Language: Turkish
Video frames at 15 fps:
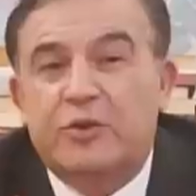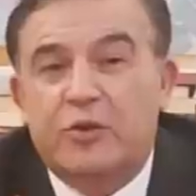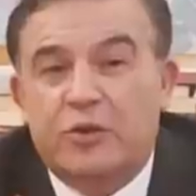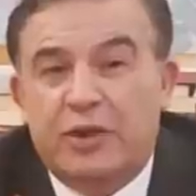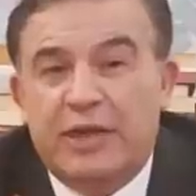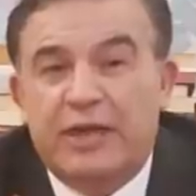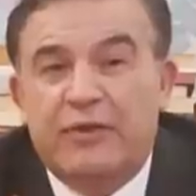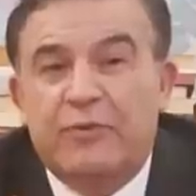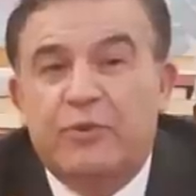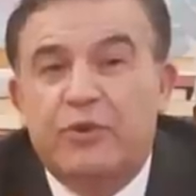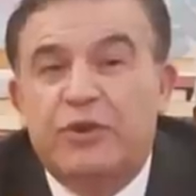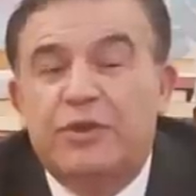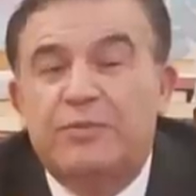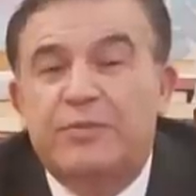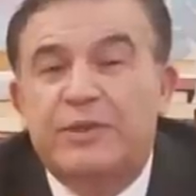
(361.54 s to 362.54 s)
Tokayev
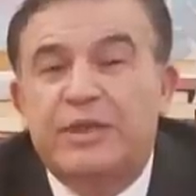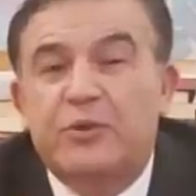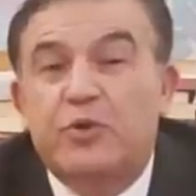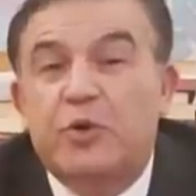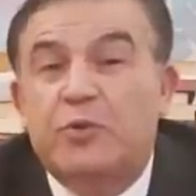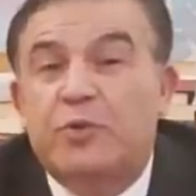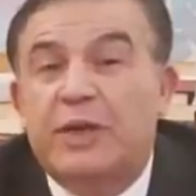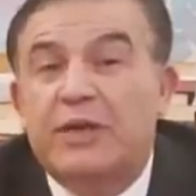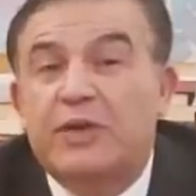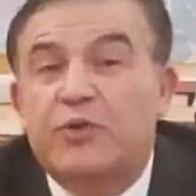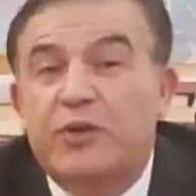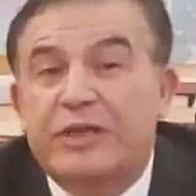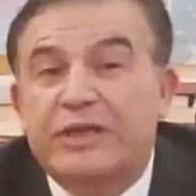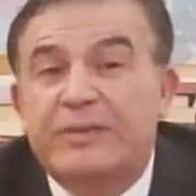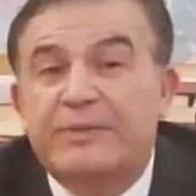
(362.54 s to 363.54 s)
Putin bize toprak
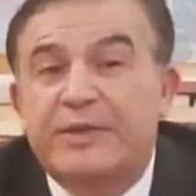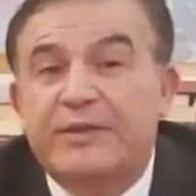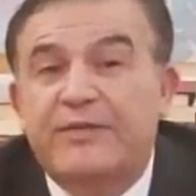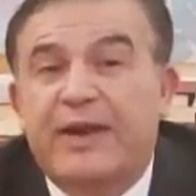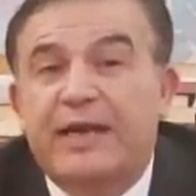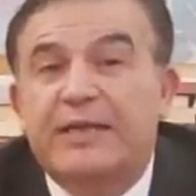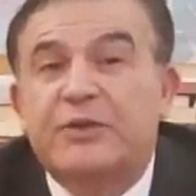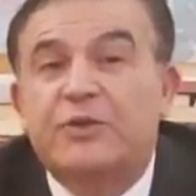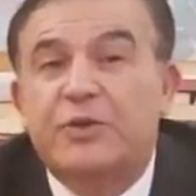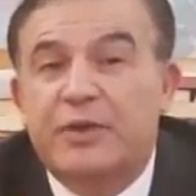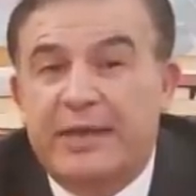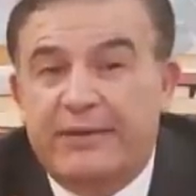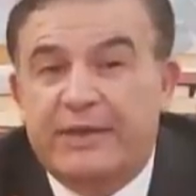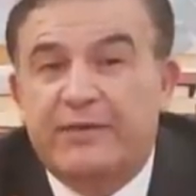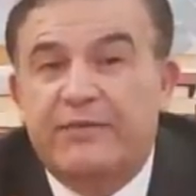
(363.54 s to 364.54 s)
güvencemizi verdi diyor.
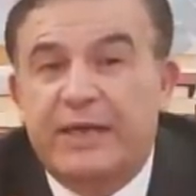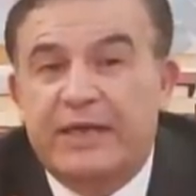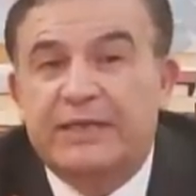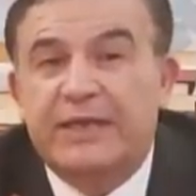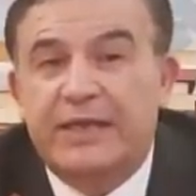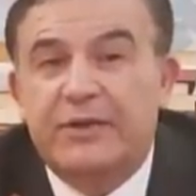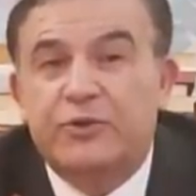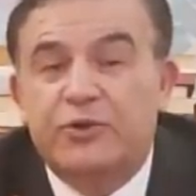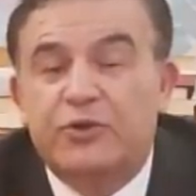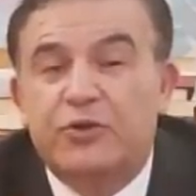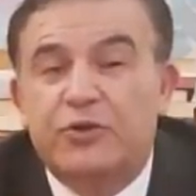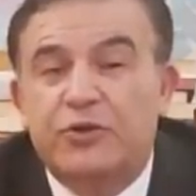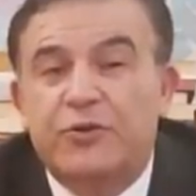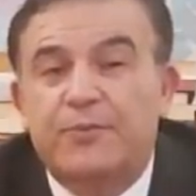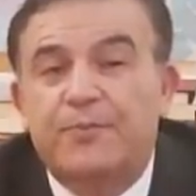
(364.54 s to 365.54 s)
Evet vereceğini
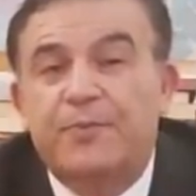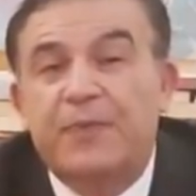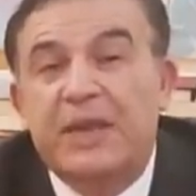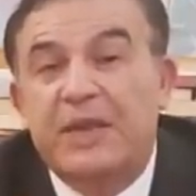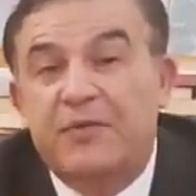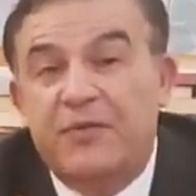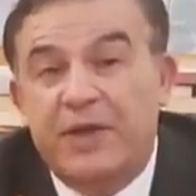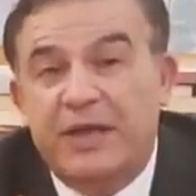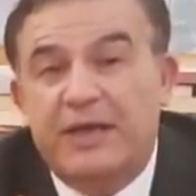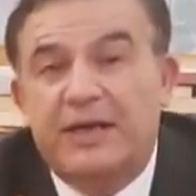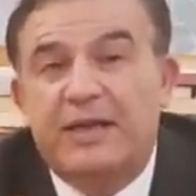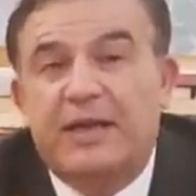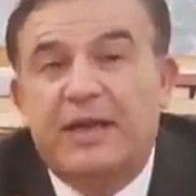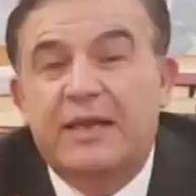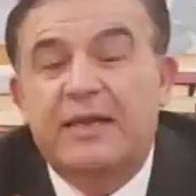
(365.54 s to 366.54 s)
düşünüyorum.
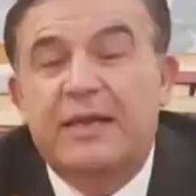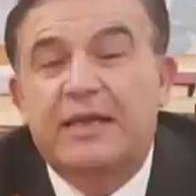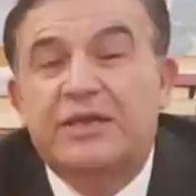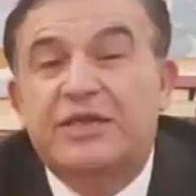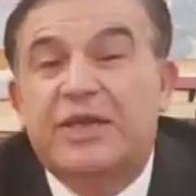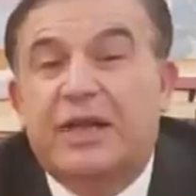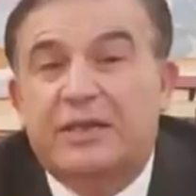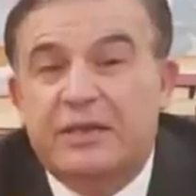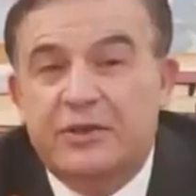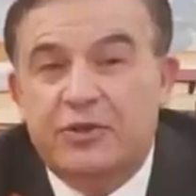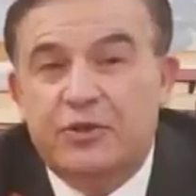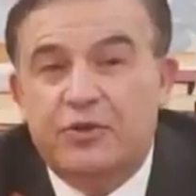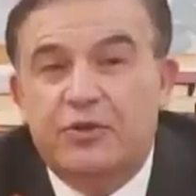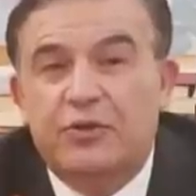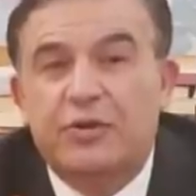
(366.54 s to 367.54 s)
Verir de şartı
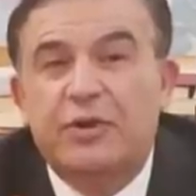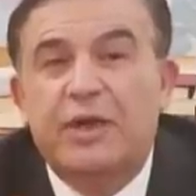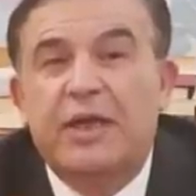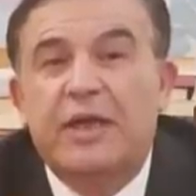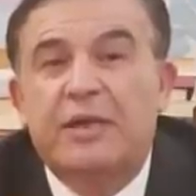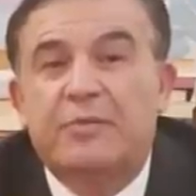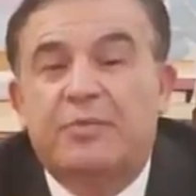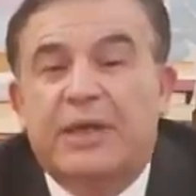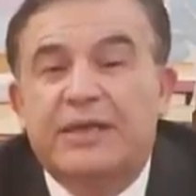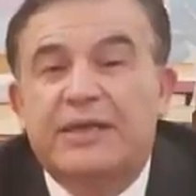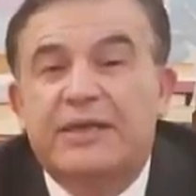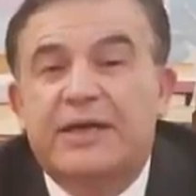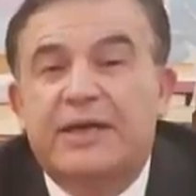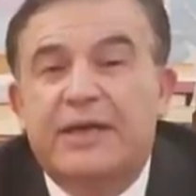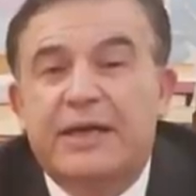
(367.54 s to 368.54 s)
şudur.
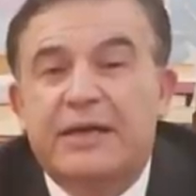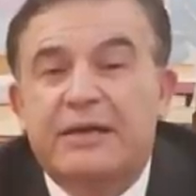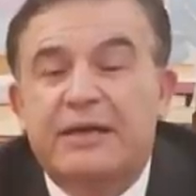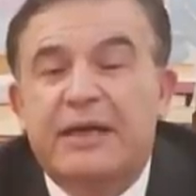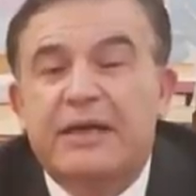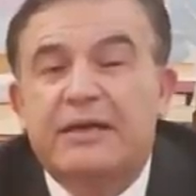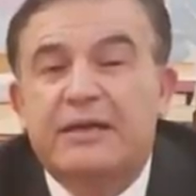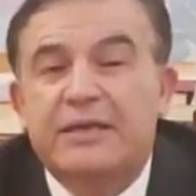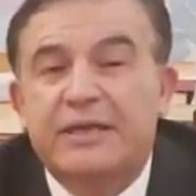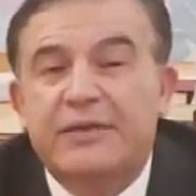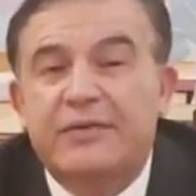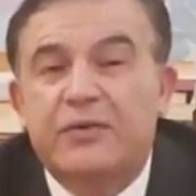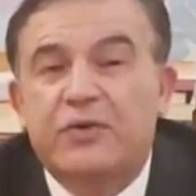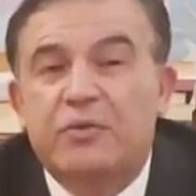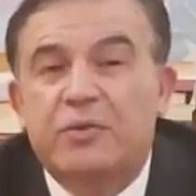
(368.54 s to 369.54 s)
Batı kaynaklı ne kadar
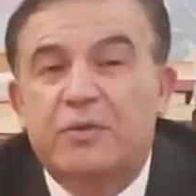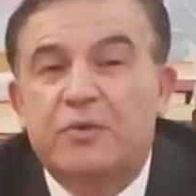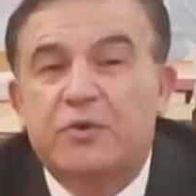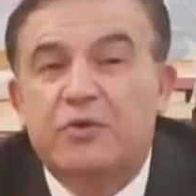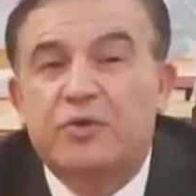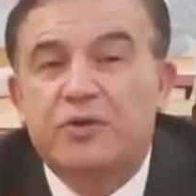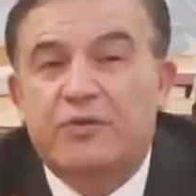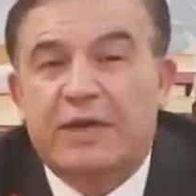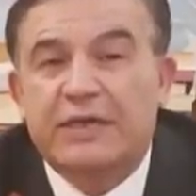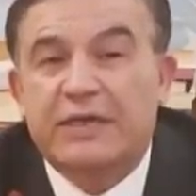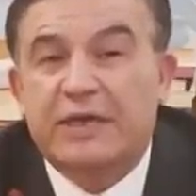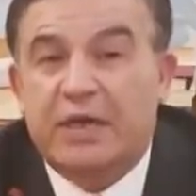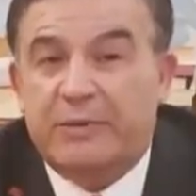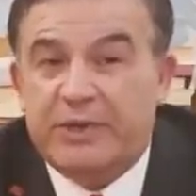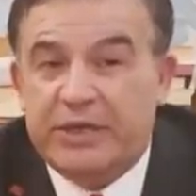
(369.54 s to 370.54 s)
sivil toplum kuruluşu
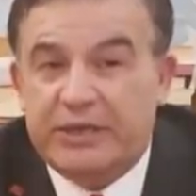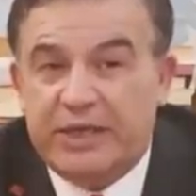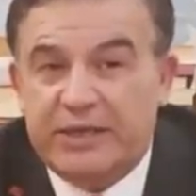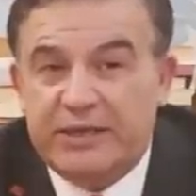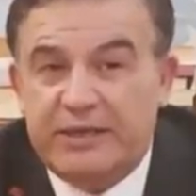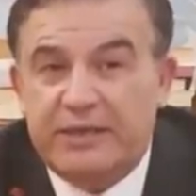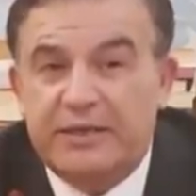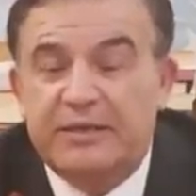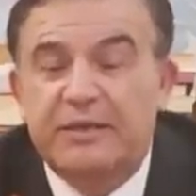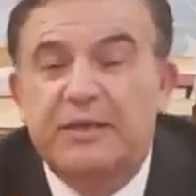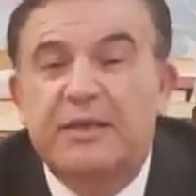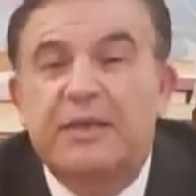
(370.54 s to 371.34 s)
varsa kapatacaksınız.